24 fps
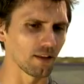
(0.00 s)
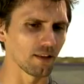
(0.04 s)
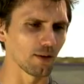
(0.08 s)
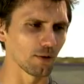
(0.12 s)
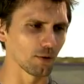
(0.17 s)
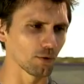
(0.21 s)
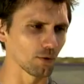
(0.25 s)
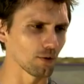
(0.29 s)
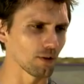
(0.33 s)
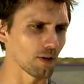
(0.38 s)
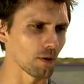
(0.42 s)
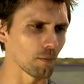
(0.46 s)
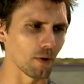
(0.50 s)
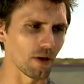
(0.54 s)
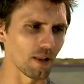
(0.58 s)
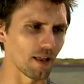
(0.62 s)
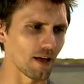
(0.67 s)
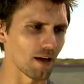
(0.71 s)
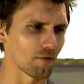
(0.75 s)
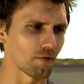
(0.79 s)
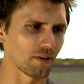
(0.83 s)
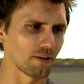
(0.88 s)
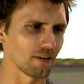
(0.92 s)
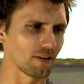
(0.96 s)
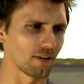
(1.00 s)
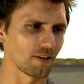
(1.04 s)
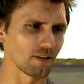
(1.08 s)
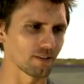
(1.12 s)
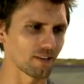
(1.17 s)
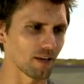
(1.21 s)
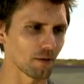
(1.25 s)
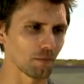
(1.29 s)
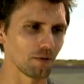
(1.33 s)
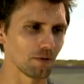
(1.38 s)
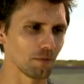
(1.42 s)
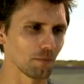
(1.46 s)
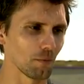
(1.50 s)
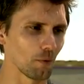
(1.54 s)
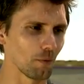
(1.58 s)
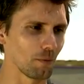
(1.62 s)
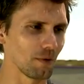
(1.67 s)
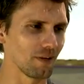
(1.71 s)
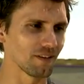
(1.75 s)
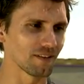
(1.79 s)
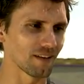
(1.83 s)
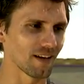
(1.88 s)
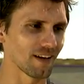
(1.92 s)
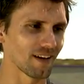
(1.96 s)
tem o dom da palavra e ele sabe
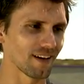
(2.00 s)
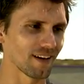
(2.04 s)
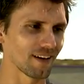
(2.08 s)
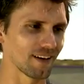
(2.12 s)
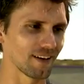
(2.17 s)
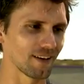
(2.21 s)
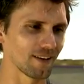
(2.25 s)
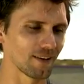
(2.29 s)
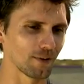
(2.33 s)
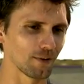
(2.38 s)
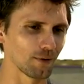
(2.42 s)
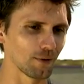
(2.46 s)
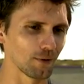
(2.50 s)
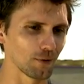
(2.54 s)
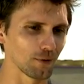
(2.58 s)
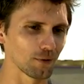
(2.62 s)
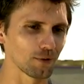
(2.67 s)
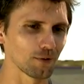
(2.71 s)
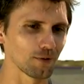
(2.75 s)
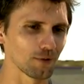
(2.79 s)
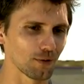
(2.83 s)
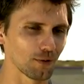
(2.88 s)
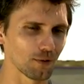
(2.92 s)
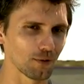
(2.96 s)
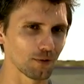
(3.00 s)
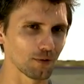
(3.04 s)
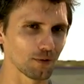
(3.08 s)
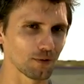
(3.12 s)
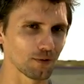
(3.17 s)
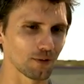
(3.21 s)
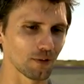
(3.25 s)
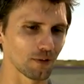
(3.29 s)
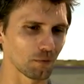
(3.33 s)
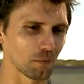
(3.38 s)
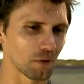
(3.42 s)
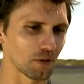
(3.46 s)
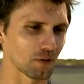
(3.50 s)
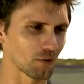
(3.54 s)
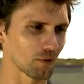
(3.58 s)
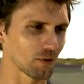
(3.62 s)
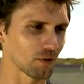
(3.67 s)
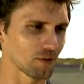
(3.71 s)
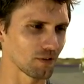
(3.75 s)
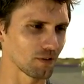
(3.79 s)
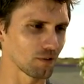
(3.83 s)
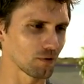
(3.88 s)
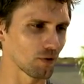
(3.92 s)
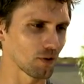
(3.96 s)
mobilizar os, os, as
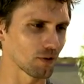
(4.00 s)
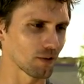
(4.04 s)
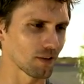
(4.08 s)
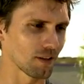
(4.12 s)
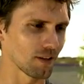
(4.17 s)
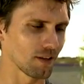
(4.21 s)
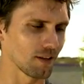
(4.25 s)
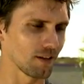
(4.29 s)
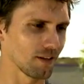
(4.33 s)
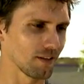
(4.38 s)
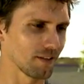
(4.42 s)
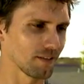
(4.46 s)
pessoas em volta dele.